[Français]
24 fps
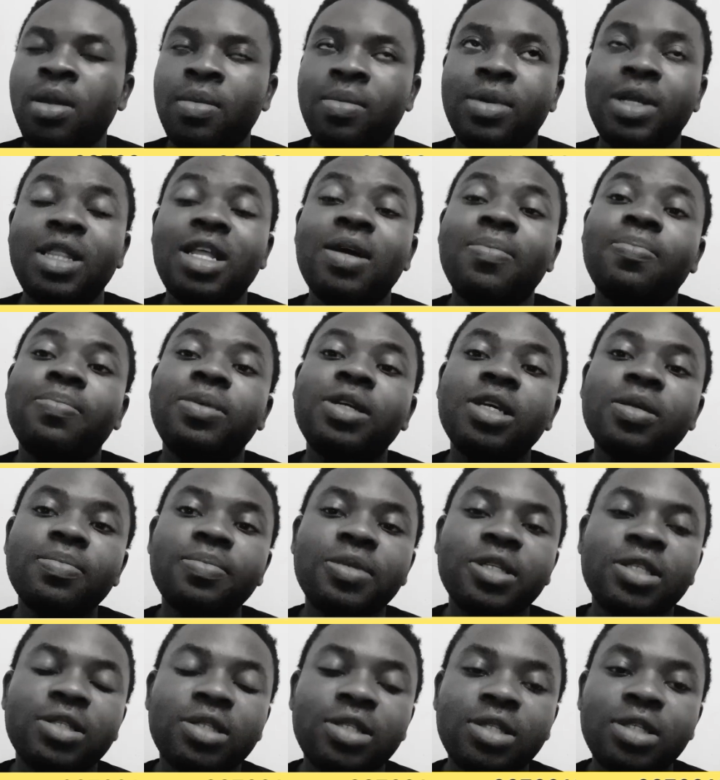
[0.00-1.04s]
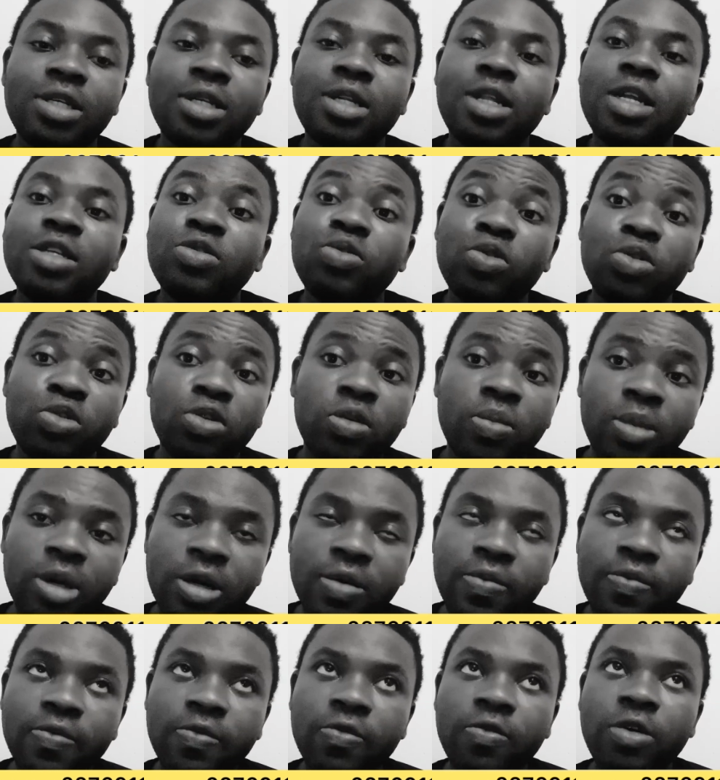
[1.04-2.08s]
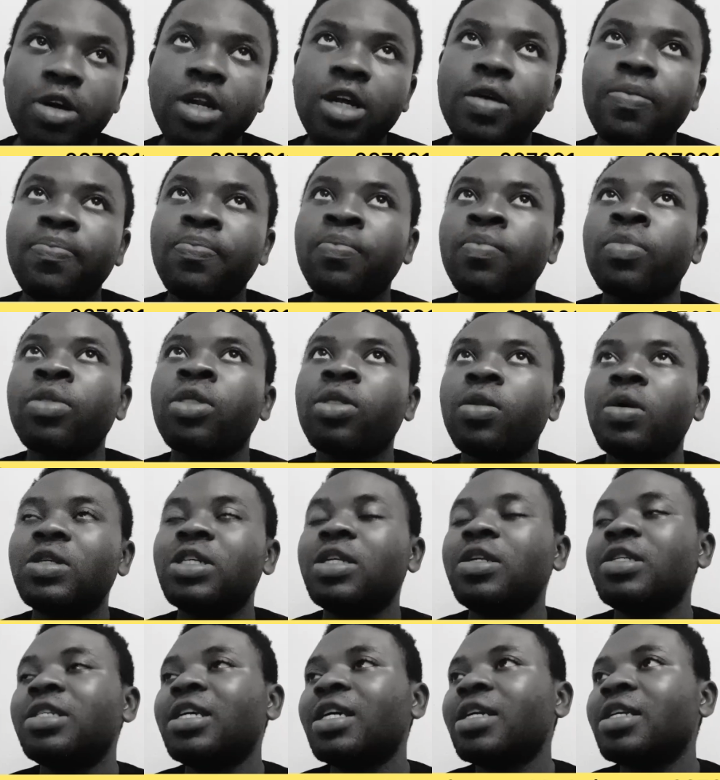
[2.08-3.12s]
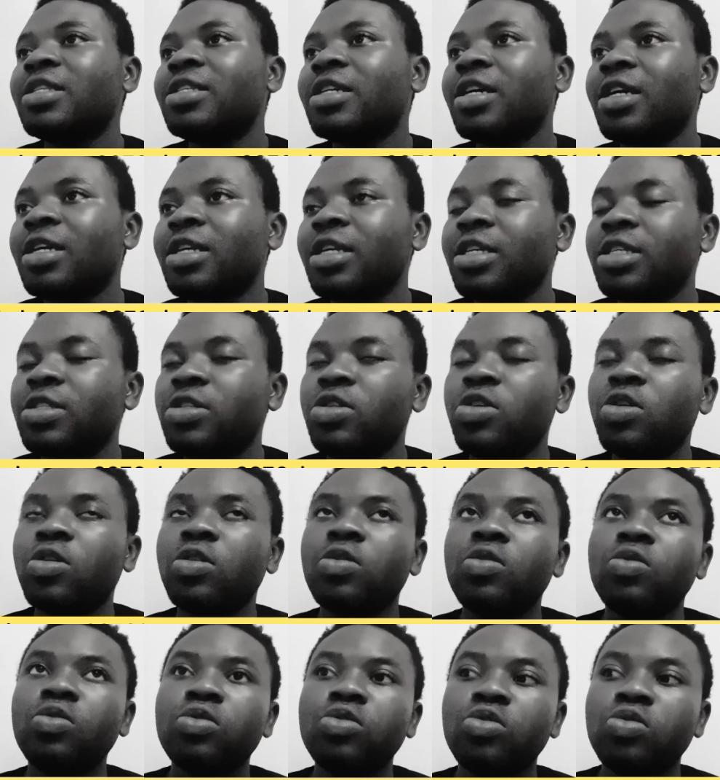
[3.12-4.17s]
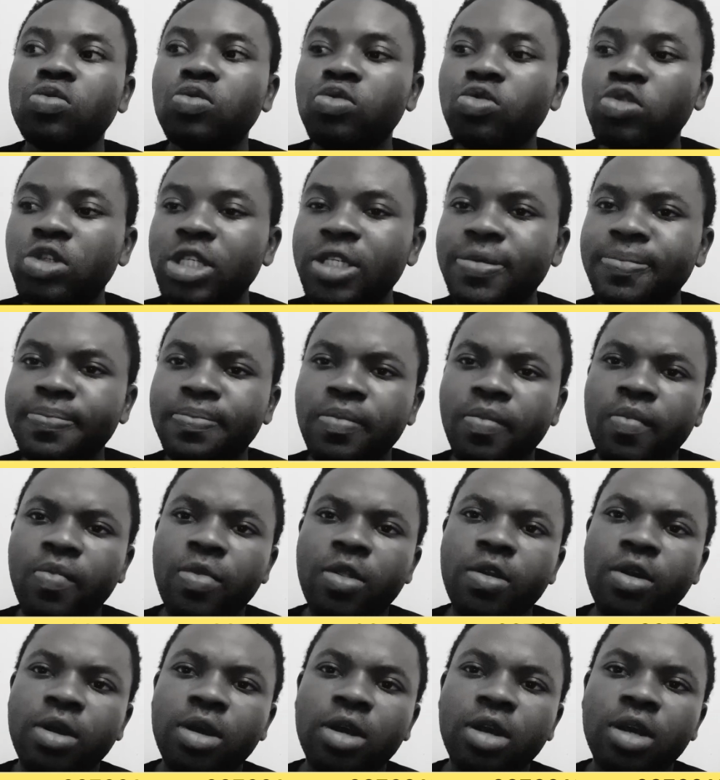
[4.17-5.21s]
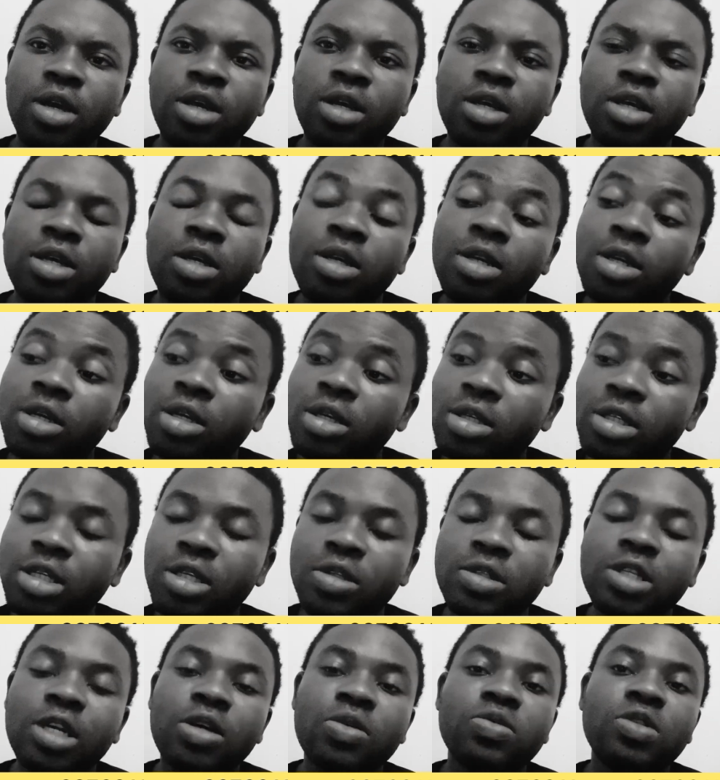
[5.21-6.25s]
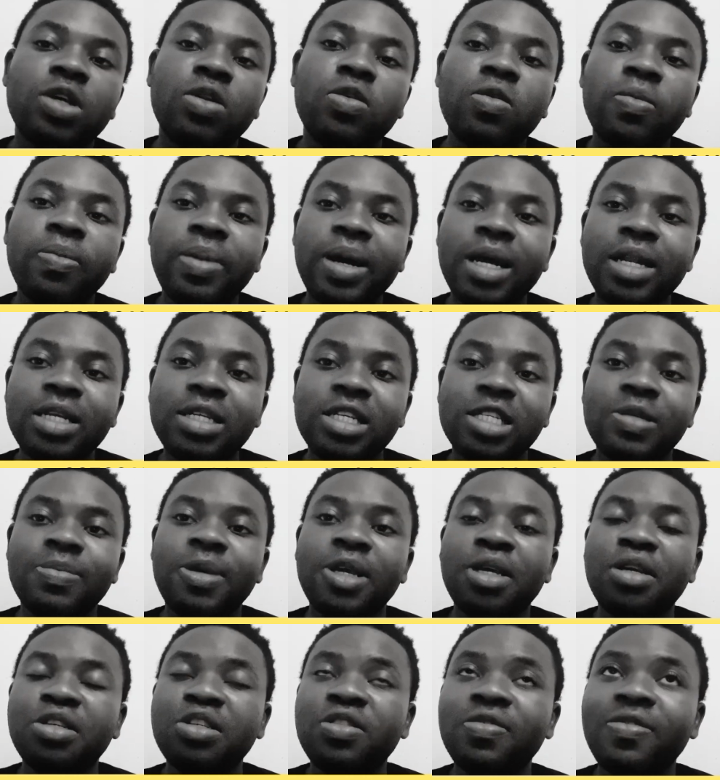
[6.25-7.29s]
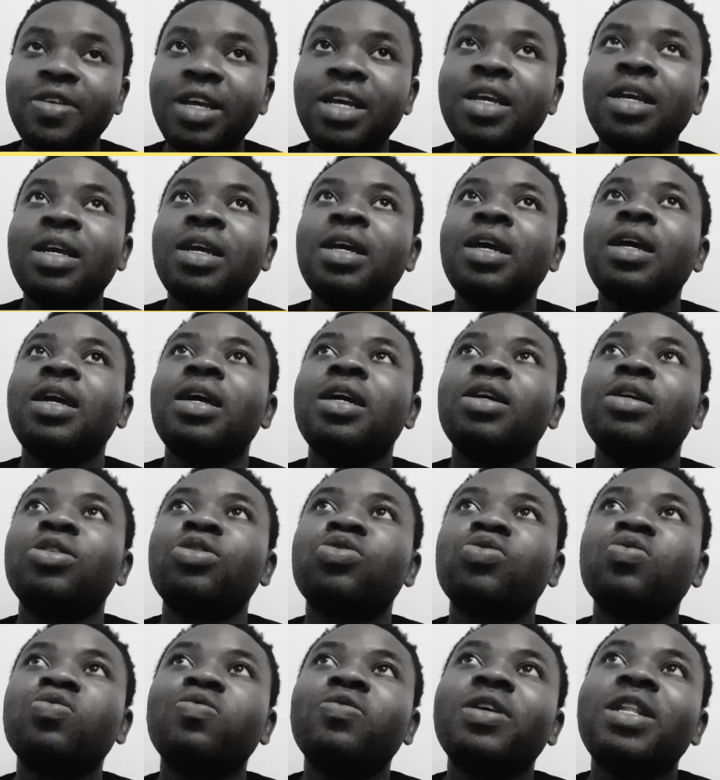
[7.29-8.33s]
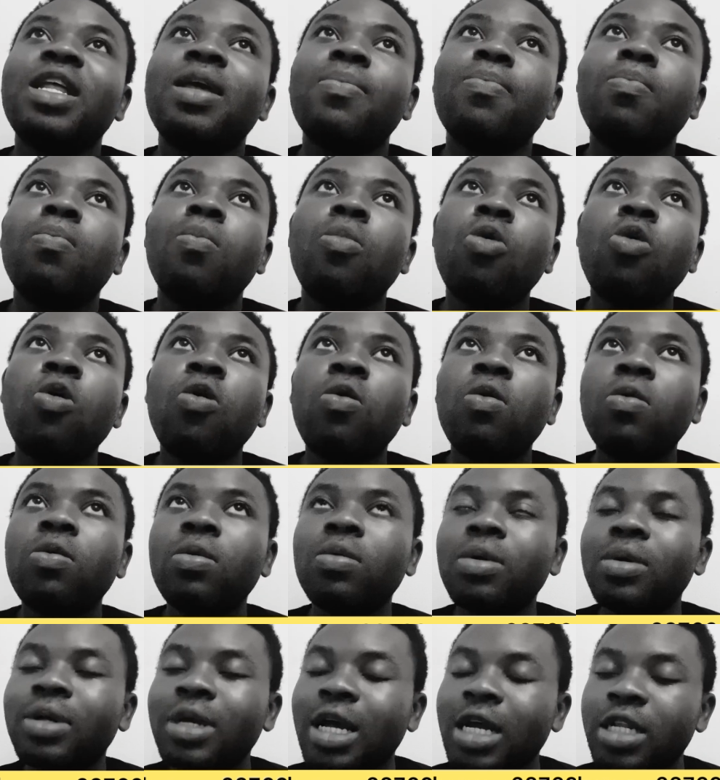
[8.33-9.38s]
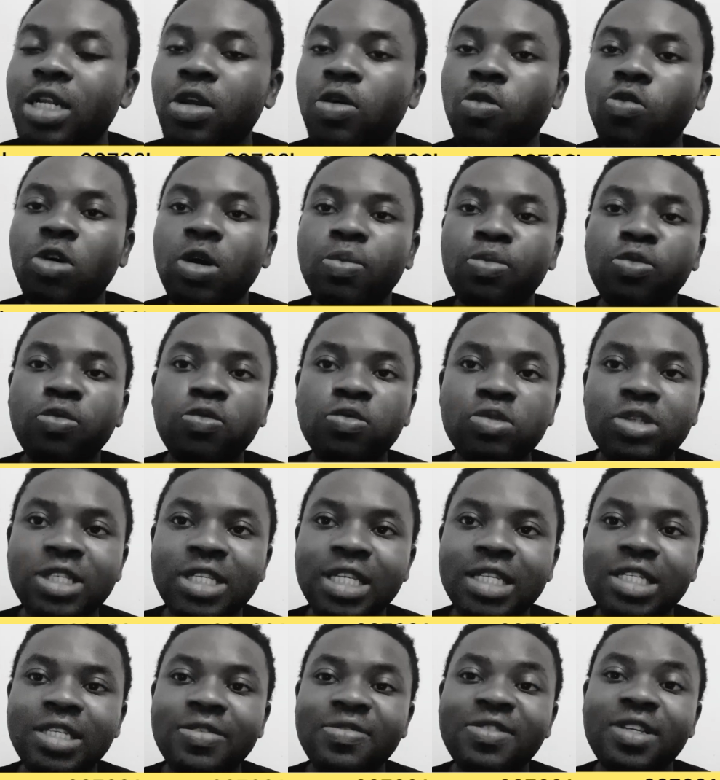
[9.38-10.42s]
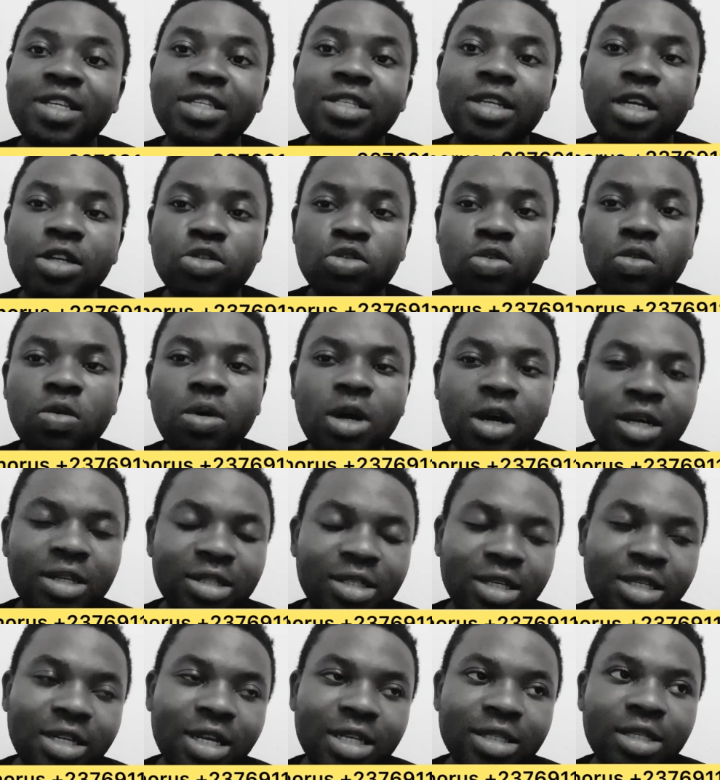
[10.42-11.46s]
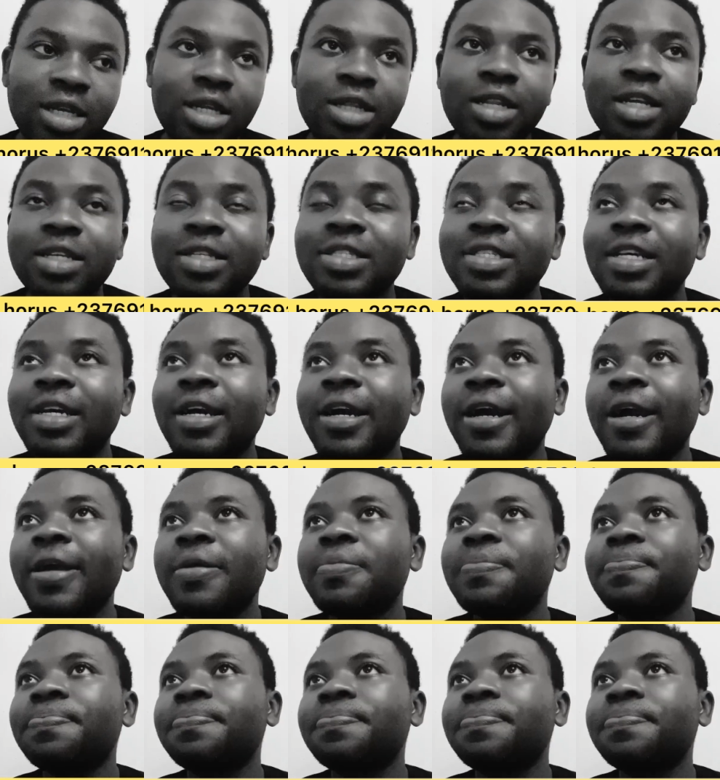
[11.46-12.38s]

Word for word: La prière préciser les ossements. Voilà. Donc, c'est de ça qui sera question aujourd'hui. Et c'est de ça que nous allons parler. J'espère que je vais trouver les mots adéquats pour vous édifier sans trop entrer dans certains secrets.